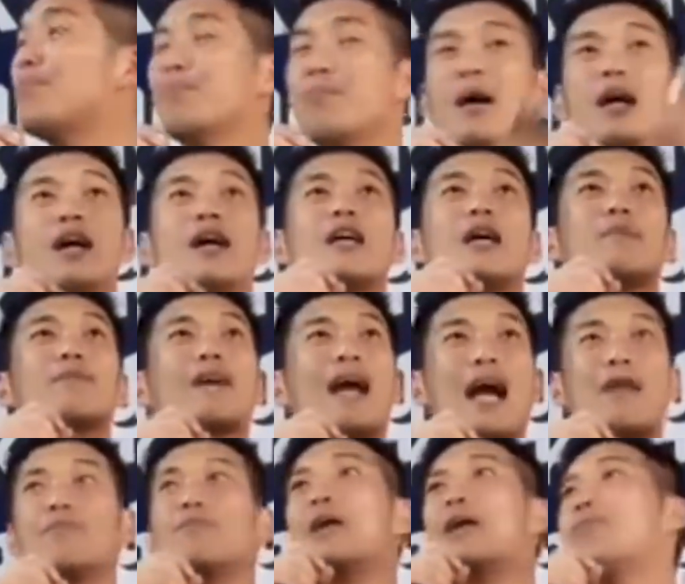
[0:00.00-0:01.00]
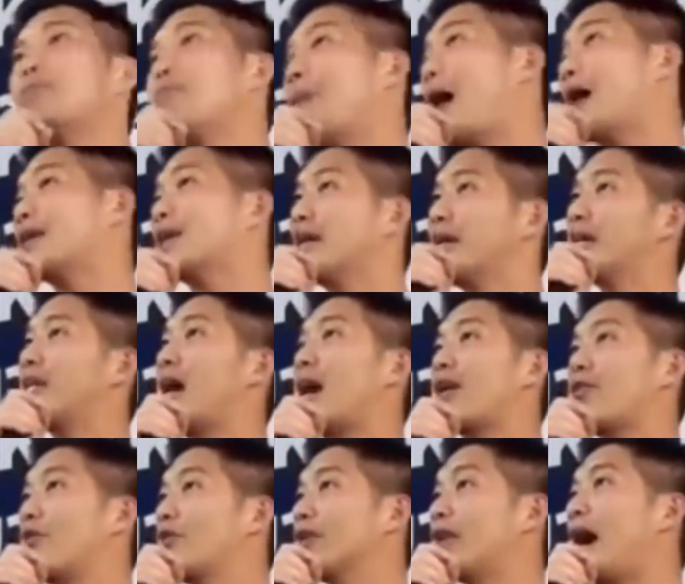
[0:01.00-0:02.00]
บมือกับการเปลี่ยนแปลงในอนา
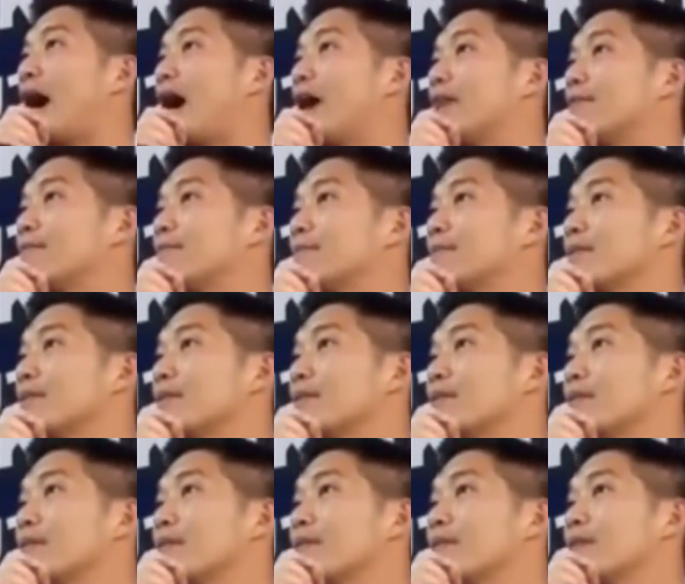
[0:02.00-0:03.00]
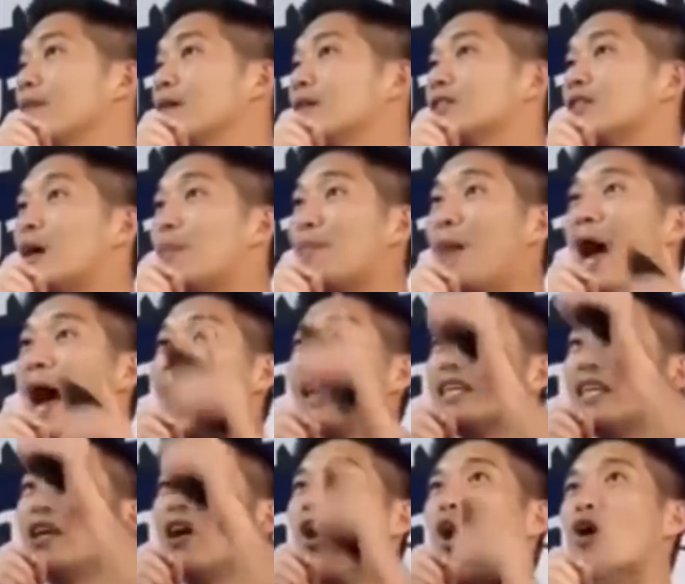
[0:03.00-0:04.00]
คตได้สภา
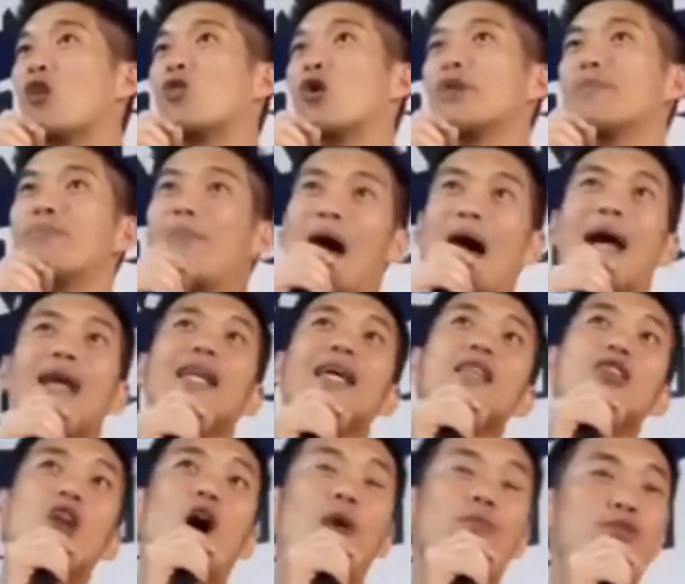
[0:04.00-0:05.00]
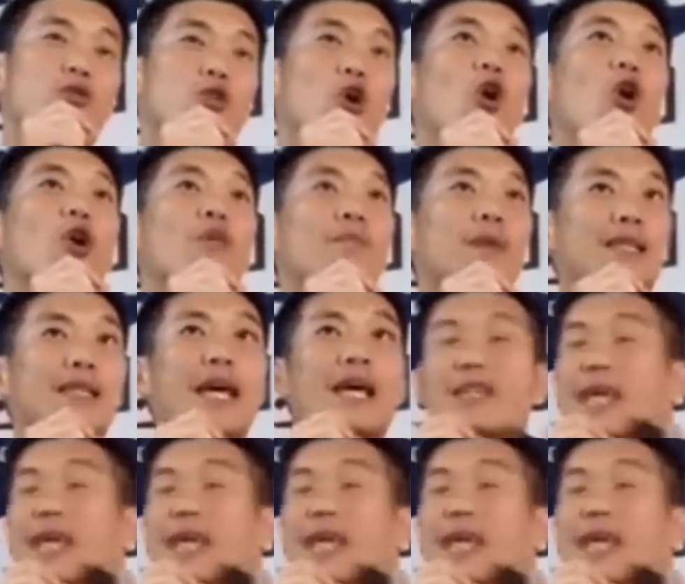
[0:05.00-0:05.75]
ที่ออกกฎหมายได้ตอบโจทย์ประเทศ